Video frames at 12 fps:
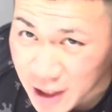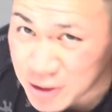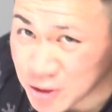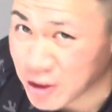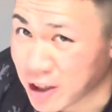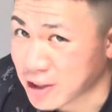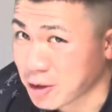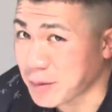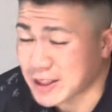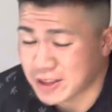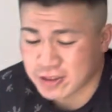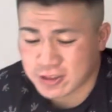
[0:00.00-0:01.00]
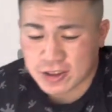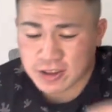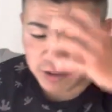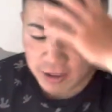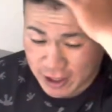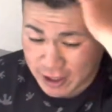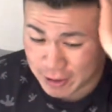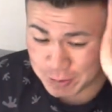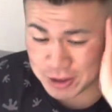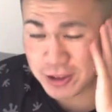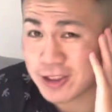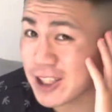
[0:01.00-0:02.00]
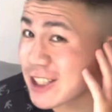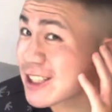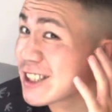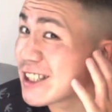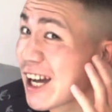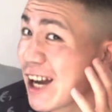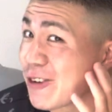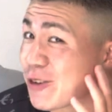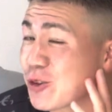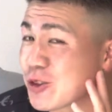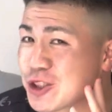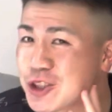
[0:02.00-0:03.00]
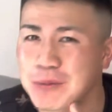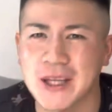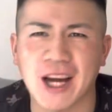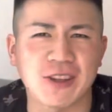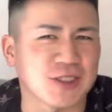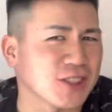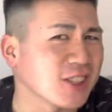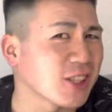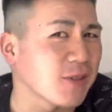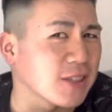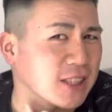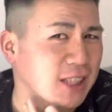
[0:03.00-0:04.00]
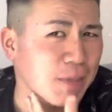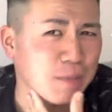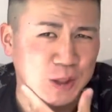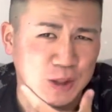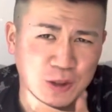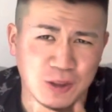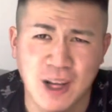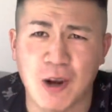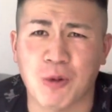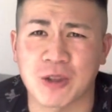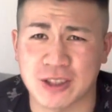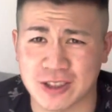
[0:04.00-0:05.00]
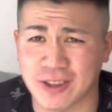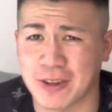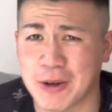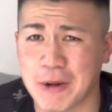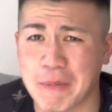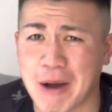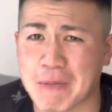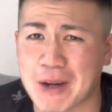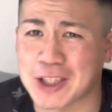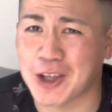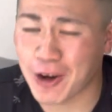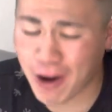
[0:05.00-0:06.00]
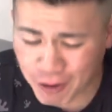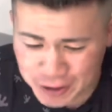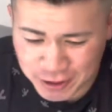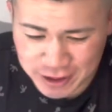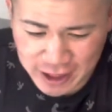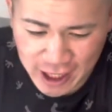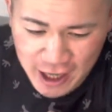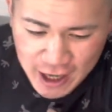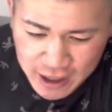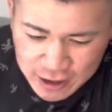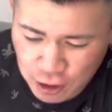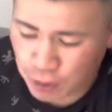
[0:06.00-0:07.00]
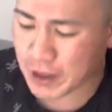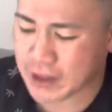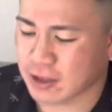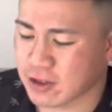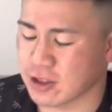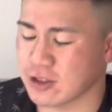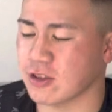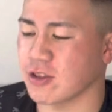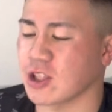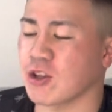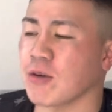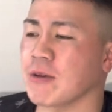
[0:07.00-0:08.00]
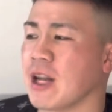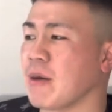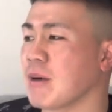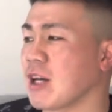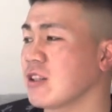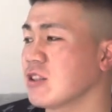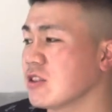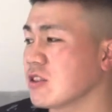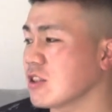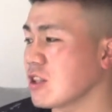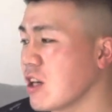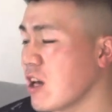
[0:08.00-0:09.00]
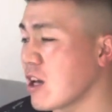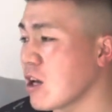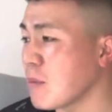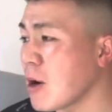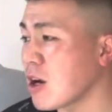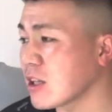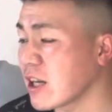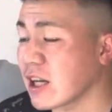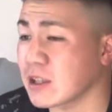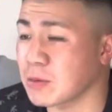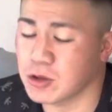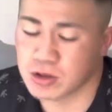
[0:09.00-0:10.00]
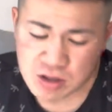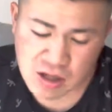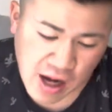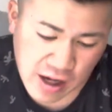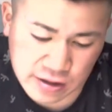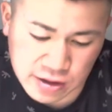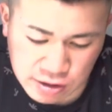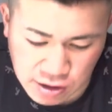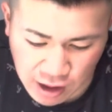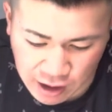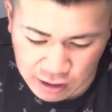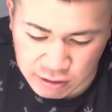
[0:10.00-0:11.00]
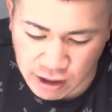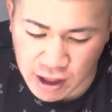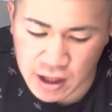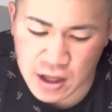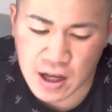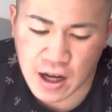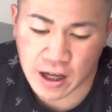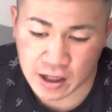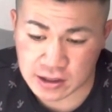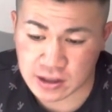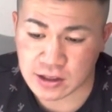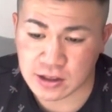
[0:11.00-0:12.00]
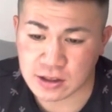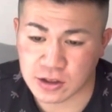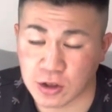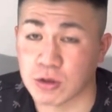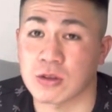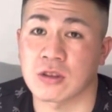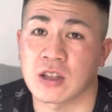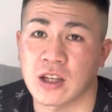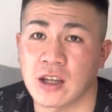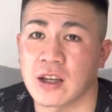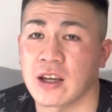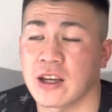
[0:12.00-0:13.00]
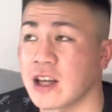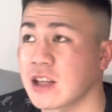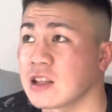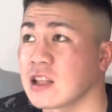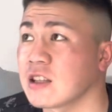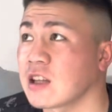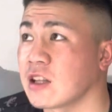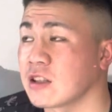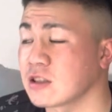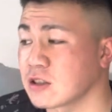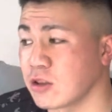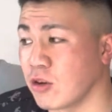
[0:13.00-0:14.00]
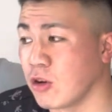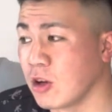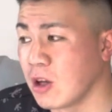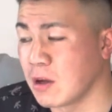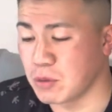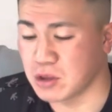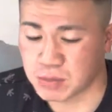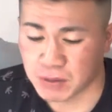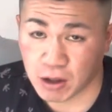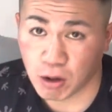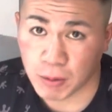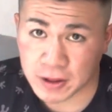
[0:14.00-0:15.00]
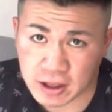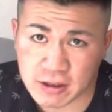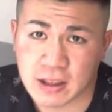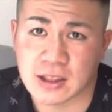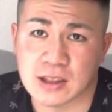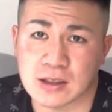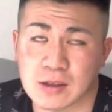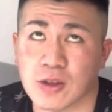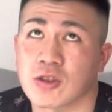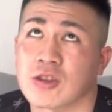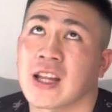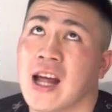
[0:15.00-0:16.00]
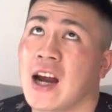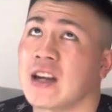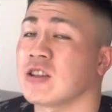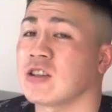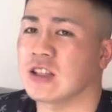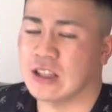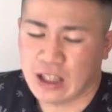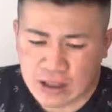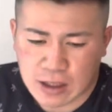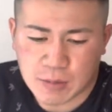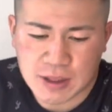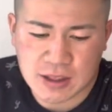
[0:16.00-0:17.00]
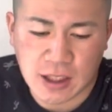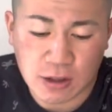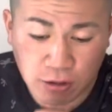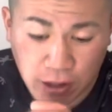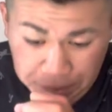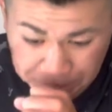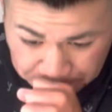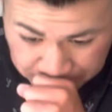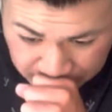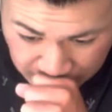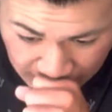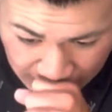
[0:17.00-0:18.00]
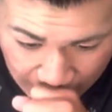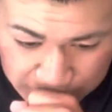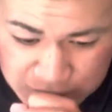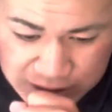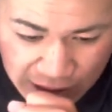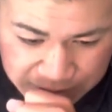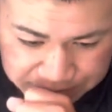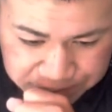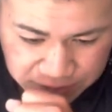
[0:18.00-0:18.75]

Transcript: はい、ということで、ね、今日もやっていくんですけどね、もうちょっとね、あの、キュービーハウス行ってきました、散髪。ちょっとかっこいいでしょう。まあまあ、それは置いといてね、今日もやっていくんですけどね、今日もね、まあ引き続き、えー、まあ、平方ボーイズ、はい、修学館のね、話、ということでね、えー、やっていきたいんですけど、いつもね、コメントありがとうございます。ということで、ね、張り切ってやっていきます。えっとね、ハブさん。